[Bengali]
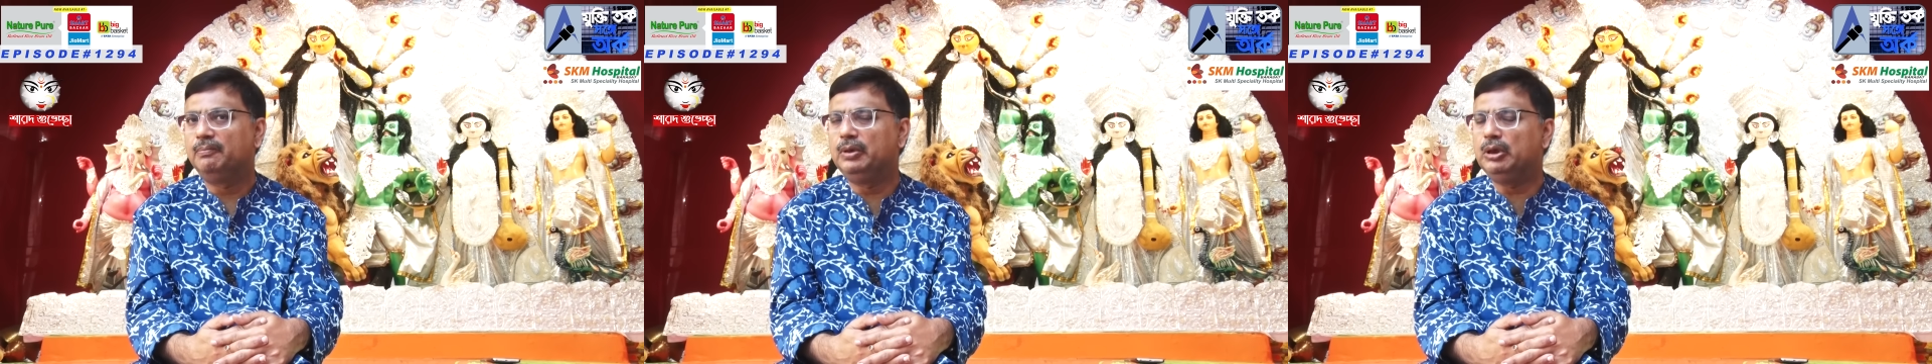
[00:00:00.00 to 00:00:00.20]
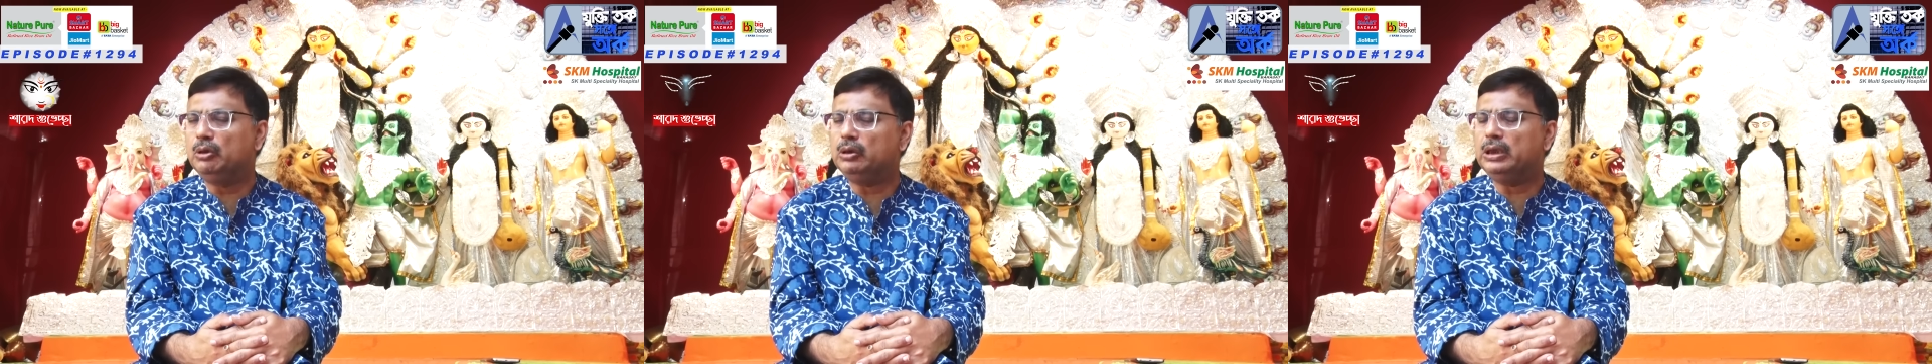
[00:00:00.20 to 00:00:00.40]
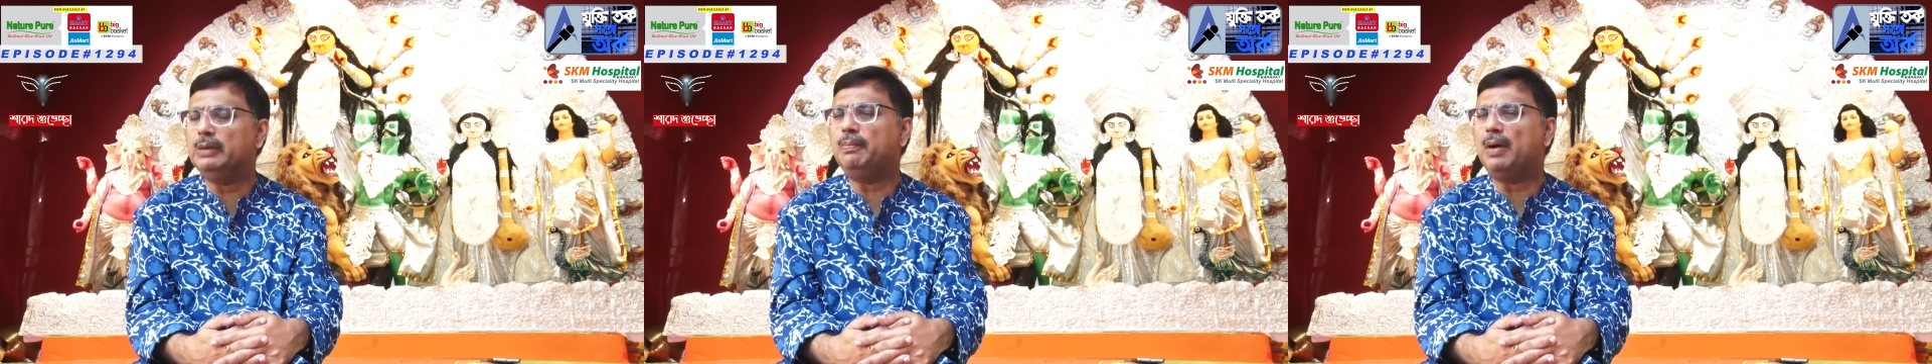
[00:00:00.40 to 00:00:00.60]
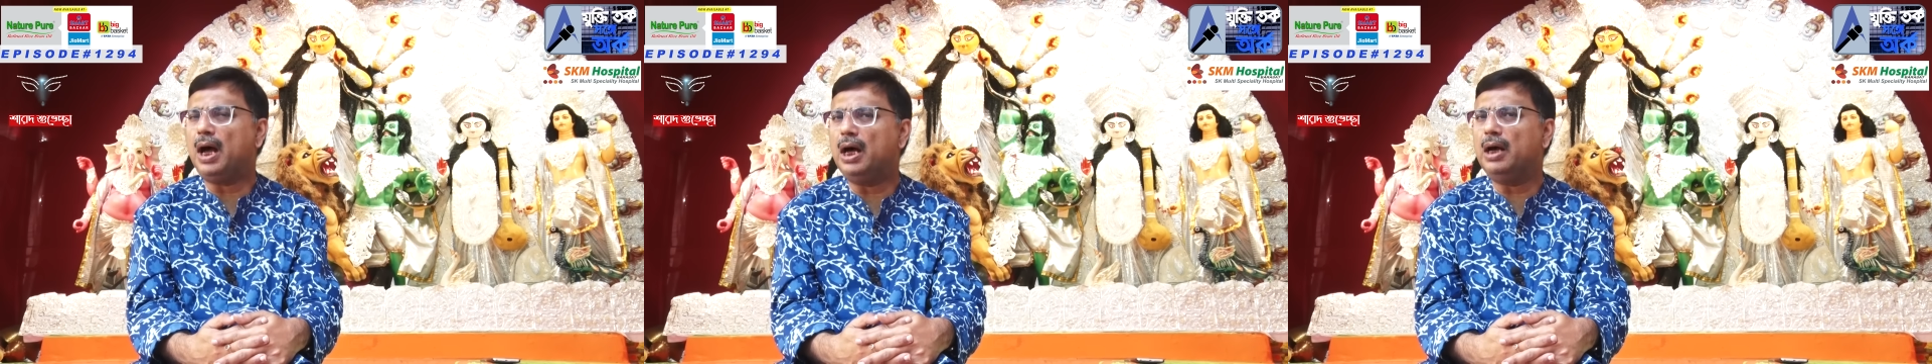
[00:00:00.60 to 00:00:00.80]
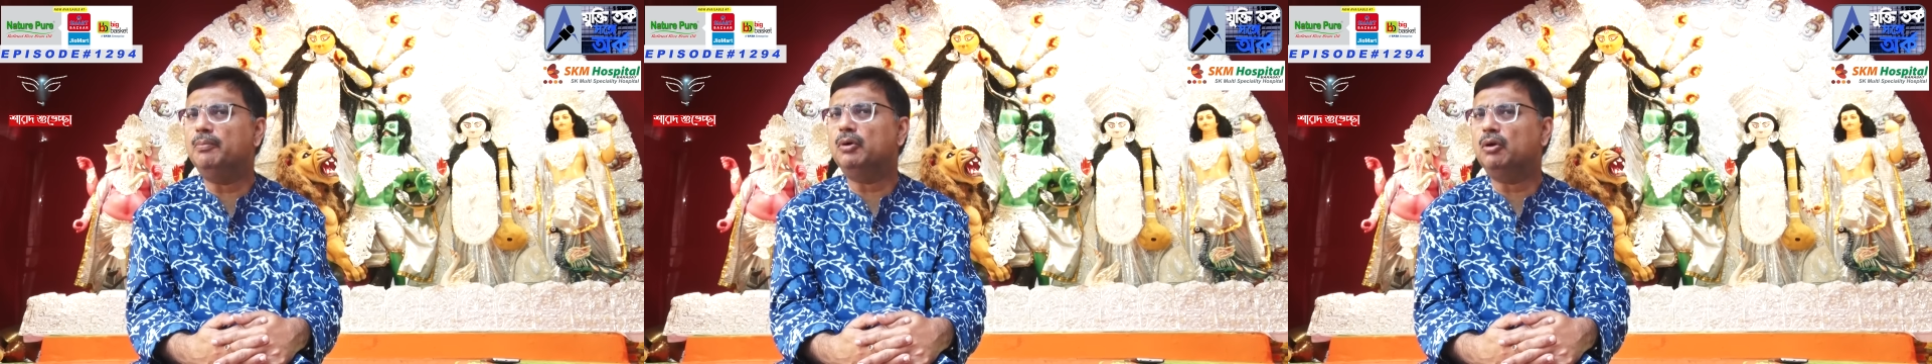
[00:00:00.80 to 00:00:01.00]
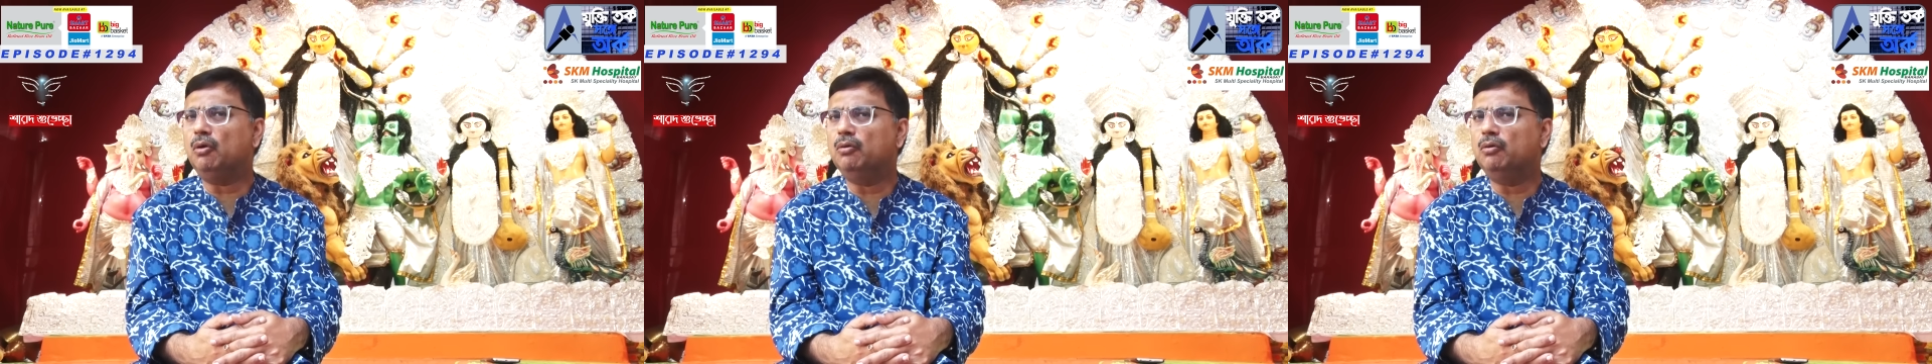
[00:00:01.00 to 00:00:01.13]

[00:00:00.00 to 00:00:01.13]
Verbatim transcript: বিরোধী বাম